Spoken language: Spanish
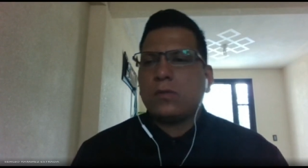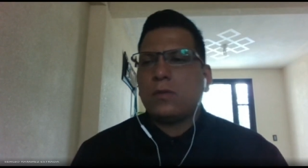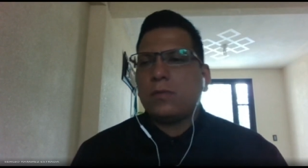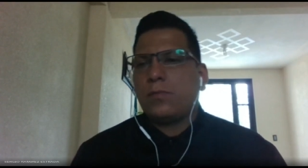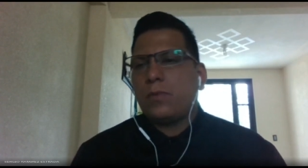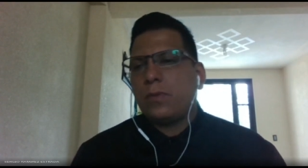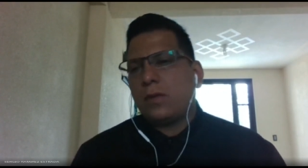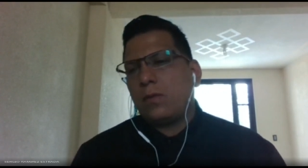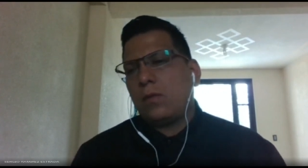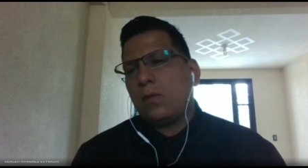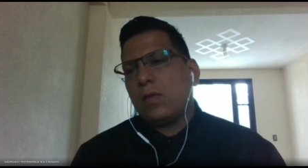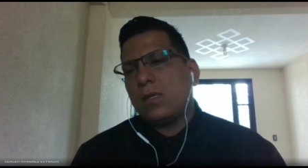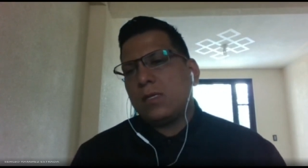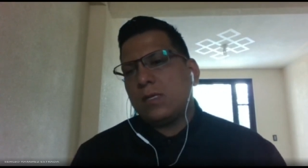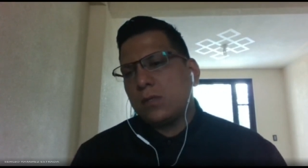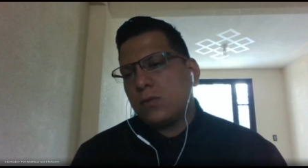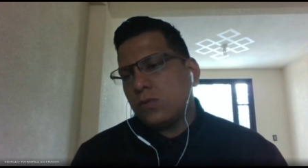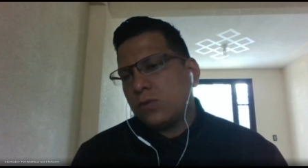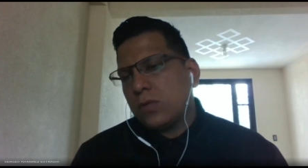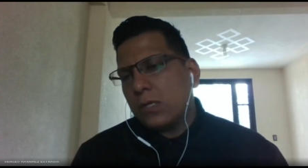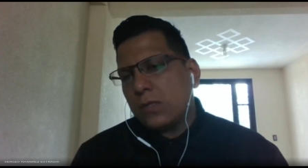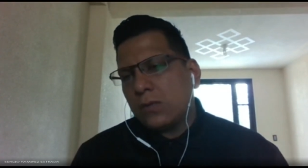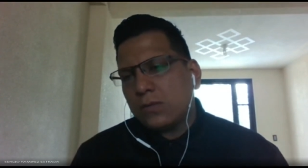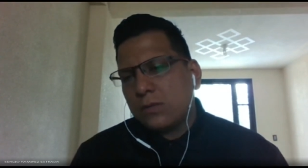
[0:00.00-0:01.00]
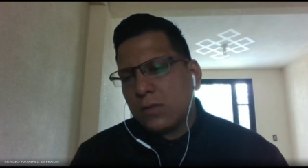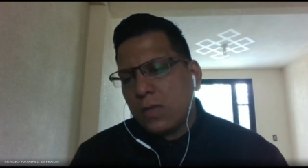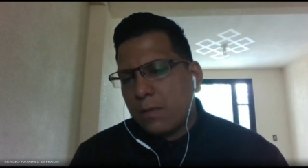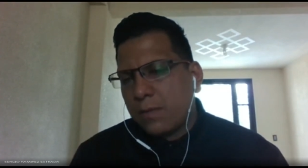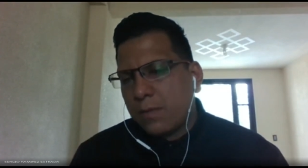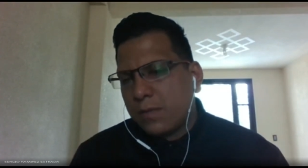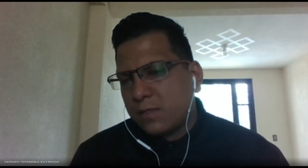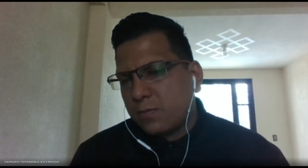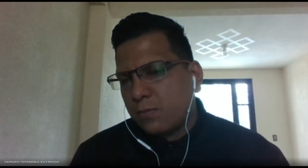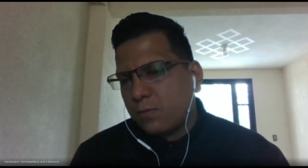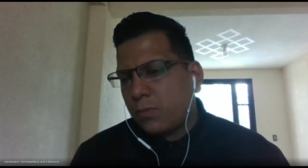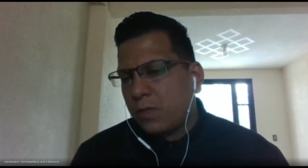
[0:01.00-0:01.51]
Se pueden, desde sus datos nada
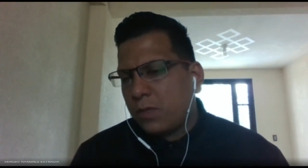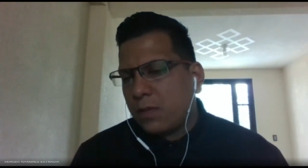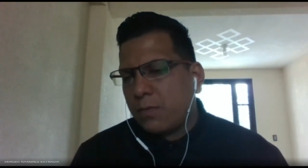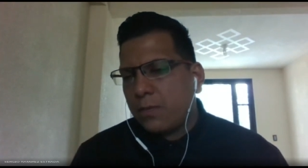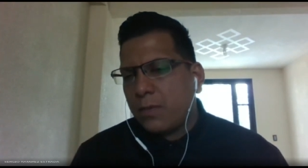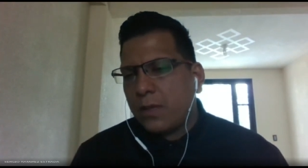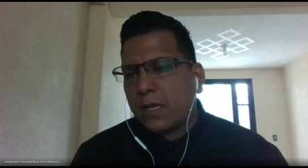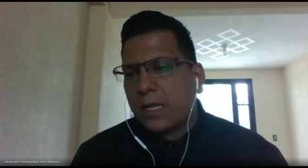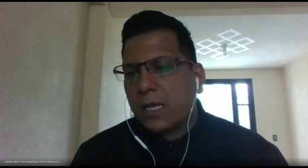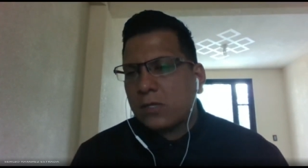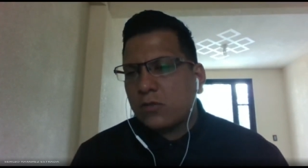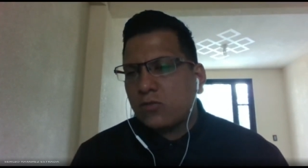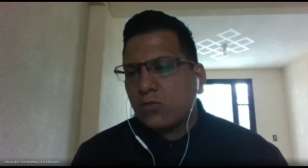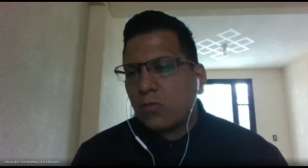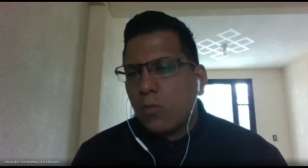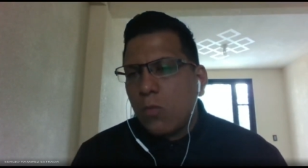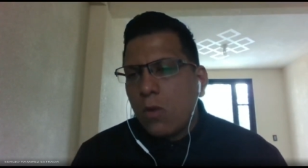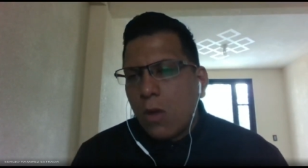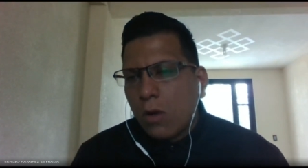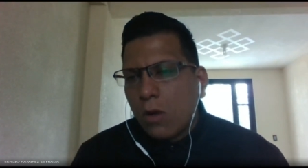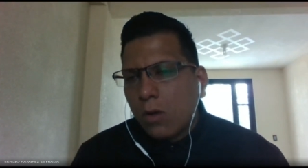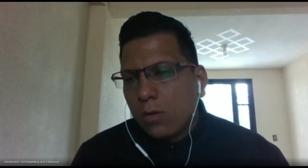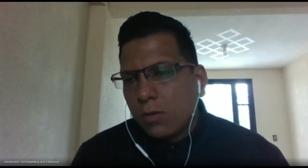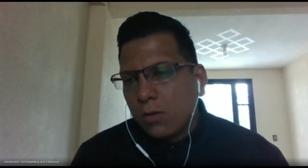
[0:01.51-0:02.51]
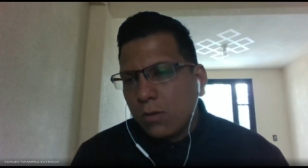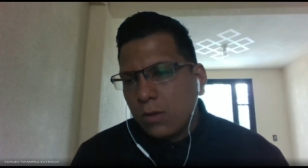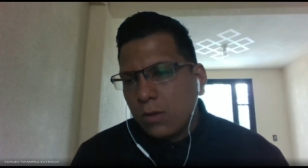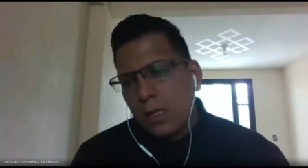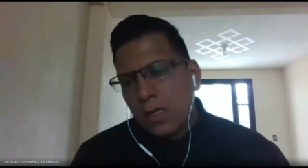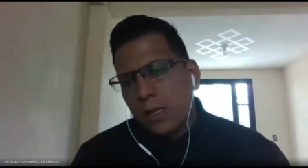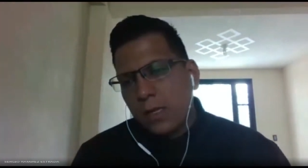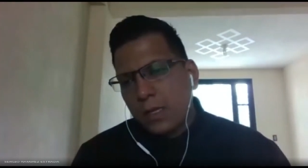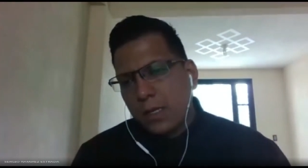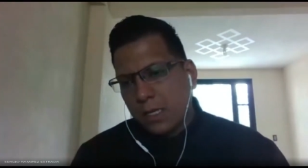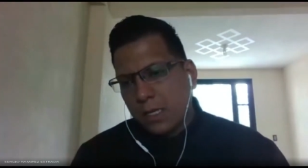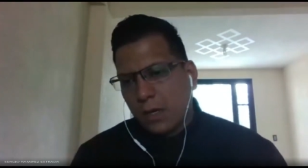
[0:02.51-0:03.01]
más pueden ver que es un blog
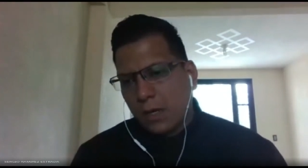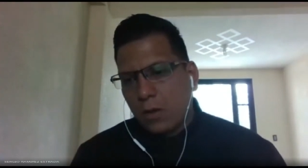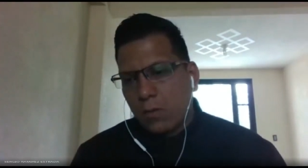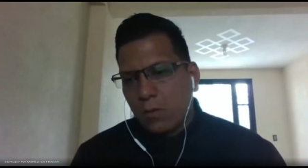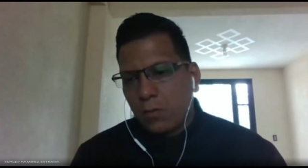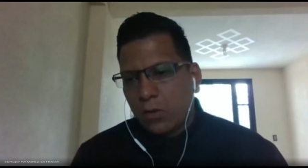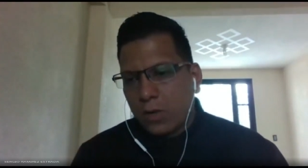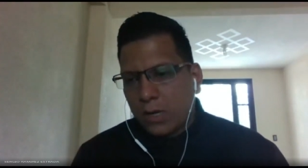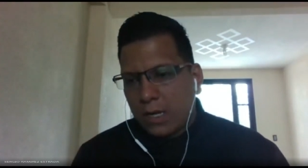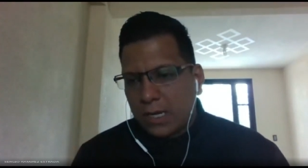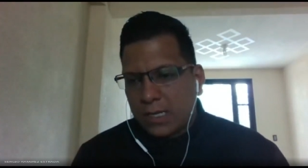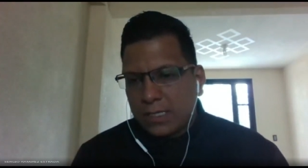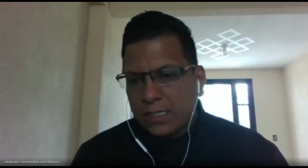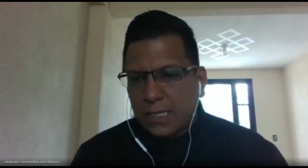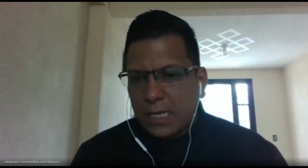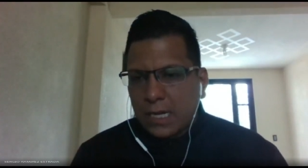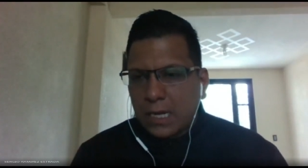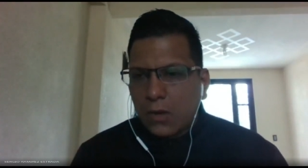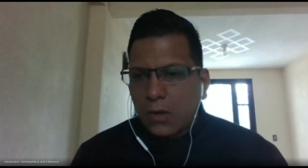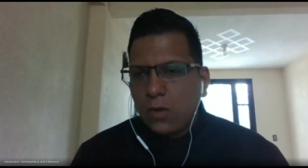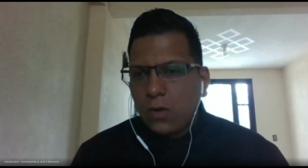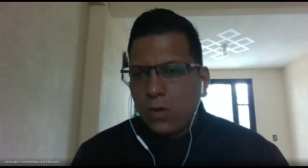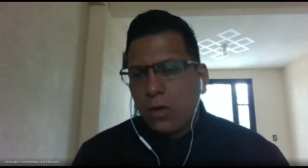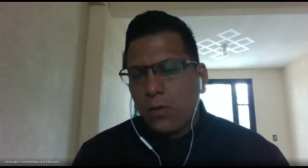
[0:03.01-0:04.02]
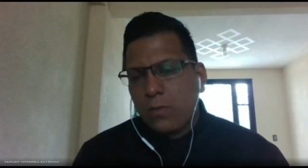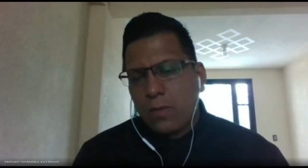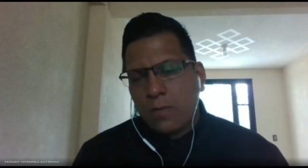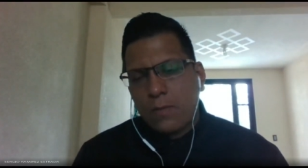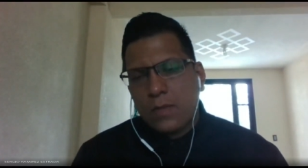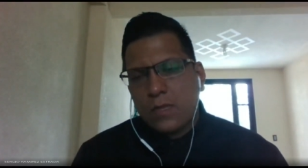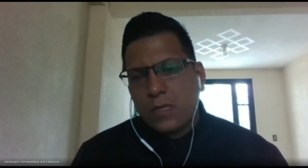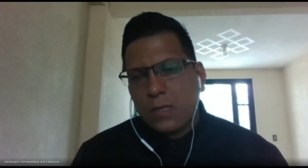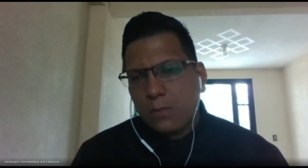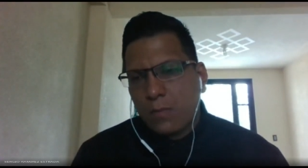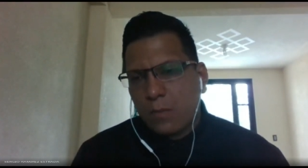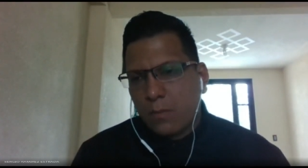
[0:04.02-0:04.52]
y cómo realizarlo y
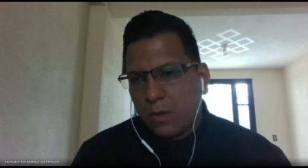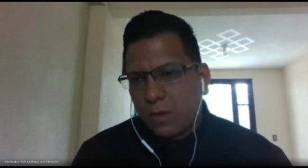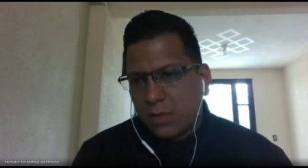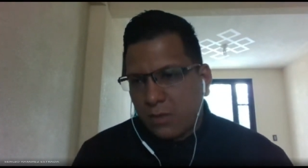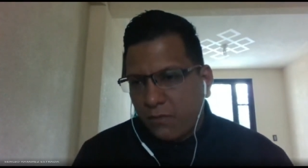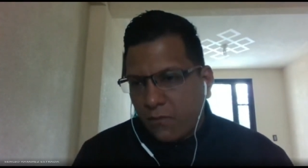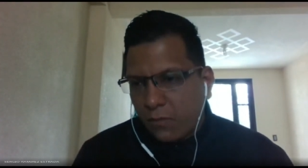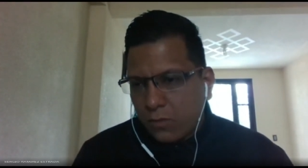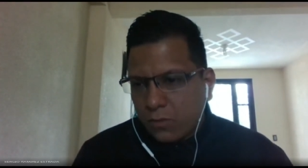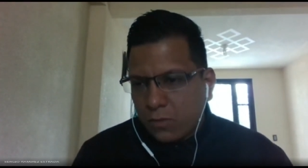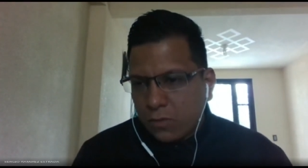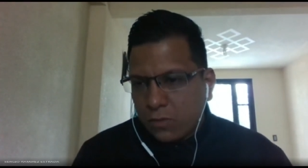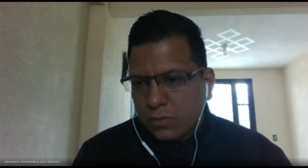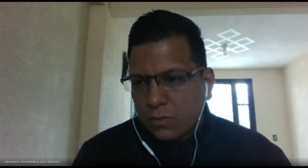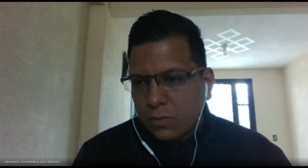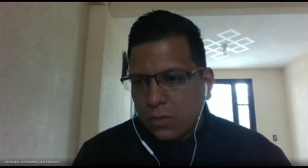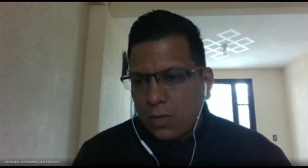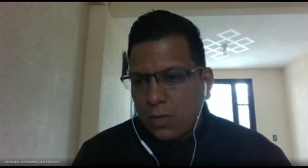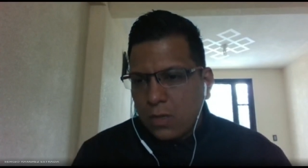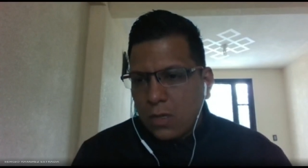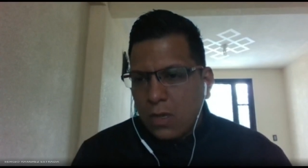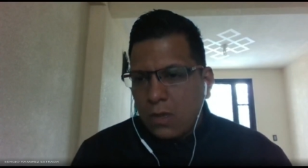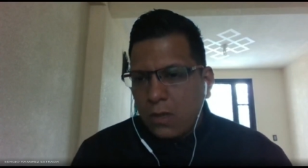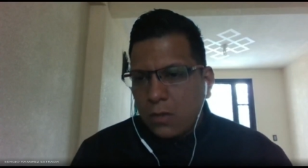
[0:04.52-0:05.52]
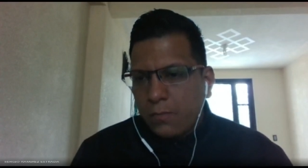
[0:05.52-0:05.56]
obviamente me manda fotos.